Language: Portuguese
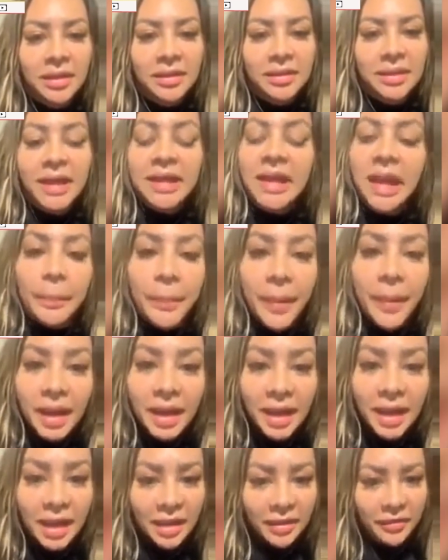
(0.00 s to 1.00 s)
Está na
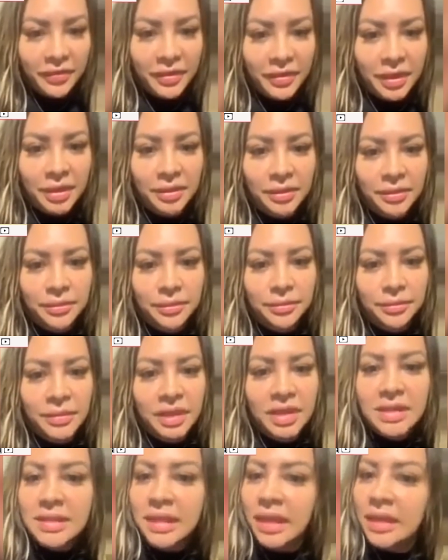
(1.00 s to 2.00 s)
palavra.
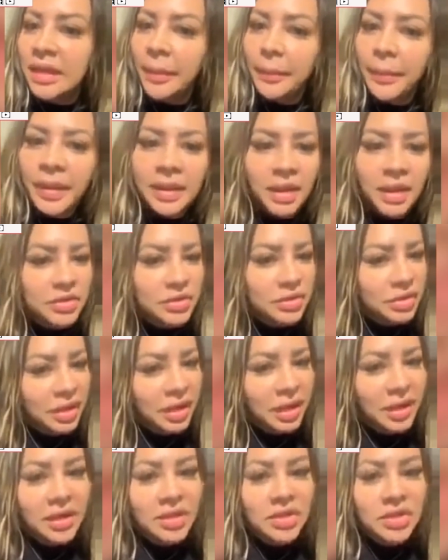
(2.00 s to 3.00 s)
Isso é independente de
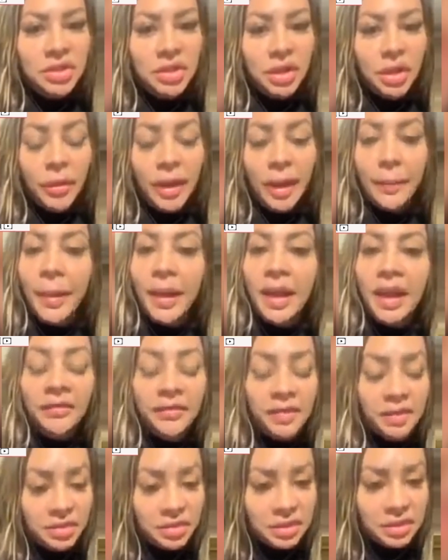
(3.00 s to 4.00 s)
religião, é a
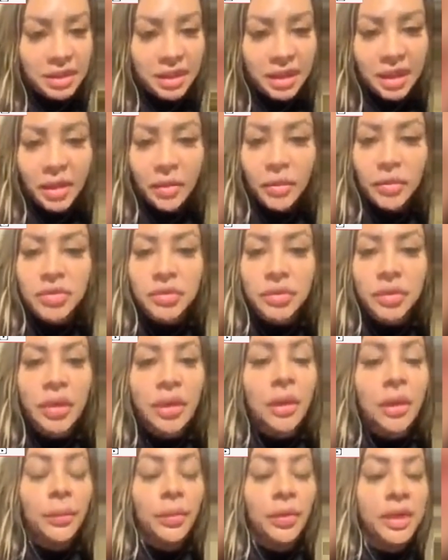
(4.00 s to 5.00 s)
palavra de Deus,
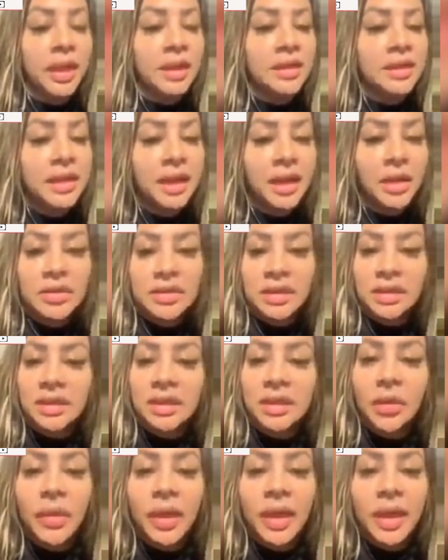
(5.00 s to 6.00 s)
porque Deus ele
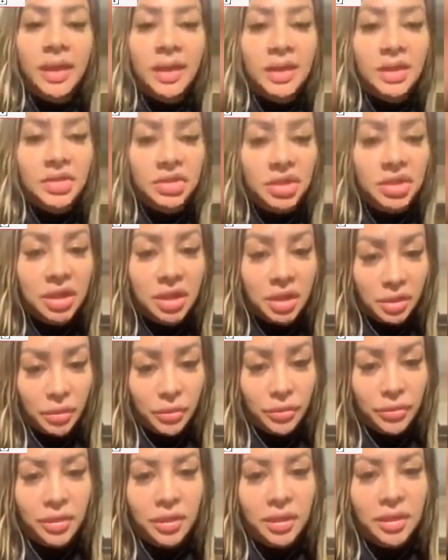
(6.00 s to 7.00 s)
não é religião.
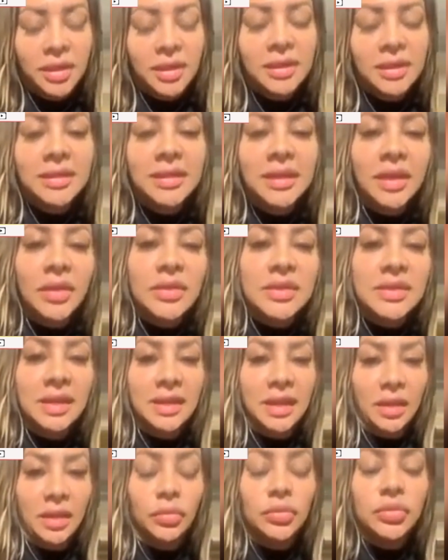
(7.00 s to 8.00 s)
Deus
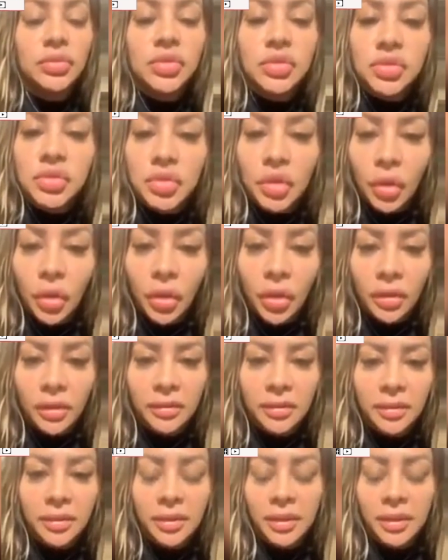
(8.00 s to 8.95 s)
ele é um só.